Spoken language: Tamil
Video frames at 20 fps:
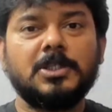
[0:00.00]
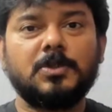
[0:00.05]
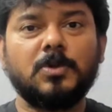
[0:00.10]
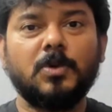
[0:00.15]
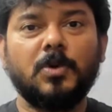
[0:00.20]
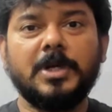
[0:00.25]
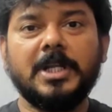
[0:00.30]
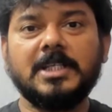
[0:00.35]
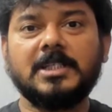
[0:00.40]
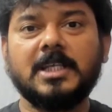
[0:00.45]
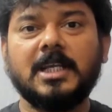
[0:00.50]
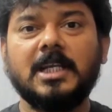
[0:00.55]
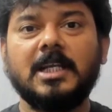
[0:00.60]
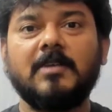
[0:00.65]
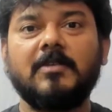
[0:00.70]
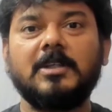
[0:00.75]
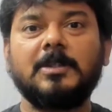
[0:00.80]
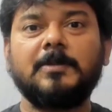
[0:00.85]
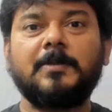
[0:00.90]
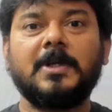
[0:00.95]
சோனி
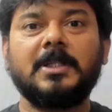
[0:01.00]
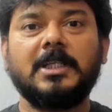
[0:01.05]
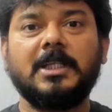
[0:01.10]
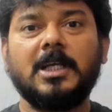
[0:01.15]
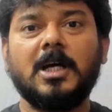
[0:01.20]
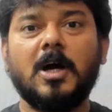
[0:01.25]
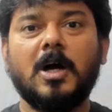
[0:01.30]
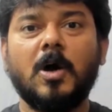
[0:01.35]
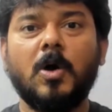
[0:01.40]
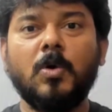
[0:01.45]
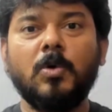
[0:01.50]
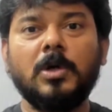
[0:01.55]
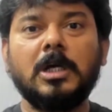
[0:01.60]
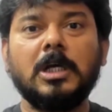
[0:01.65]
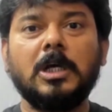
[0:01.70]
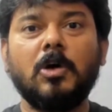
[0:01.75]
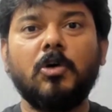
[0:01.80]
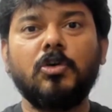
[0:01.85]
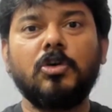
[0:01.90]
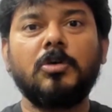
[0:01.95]
சைடில் வந்து பார்த்தீங்கன்னா
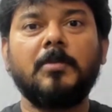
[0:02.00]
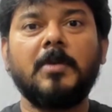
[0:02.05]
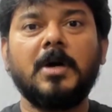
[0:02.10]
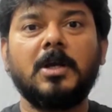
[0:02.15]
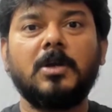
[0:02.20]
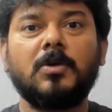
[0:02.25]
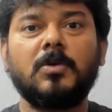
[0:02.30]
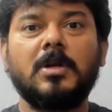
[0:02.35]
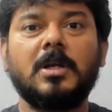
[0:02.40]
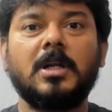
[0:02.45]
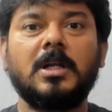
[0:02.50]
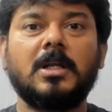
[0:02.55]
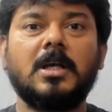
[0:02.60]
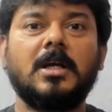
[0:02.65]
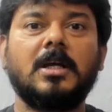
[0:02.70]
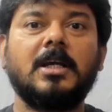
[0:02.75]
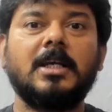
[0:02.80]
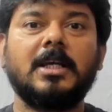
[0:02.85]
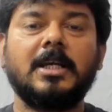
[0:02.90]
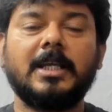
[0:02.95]
அவங்க கௌரவமாக
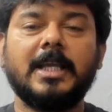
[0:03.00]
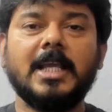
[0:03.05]
இருக்கணுன்றக்காக